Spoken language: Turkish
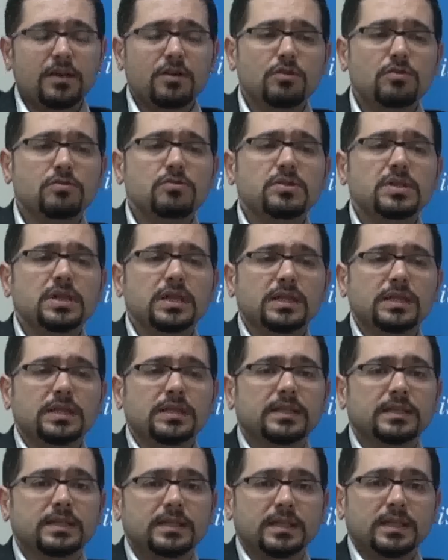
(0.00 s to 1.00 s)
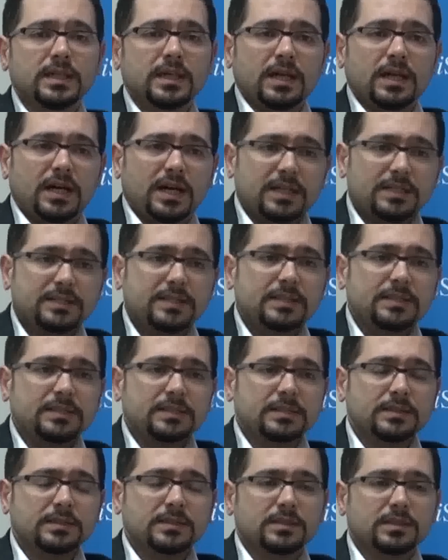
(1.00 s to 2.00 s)
Öncelikle
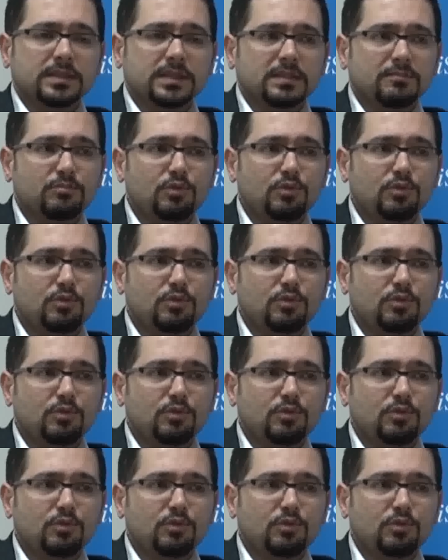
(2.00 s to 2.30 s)
adayın e,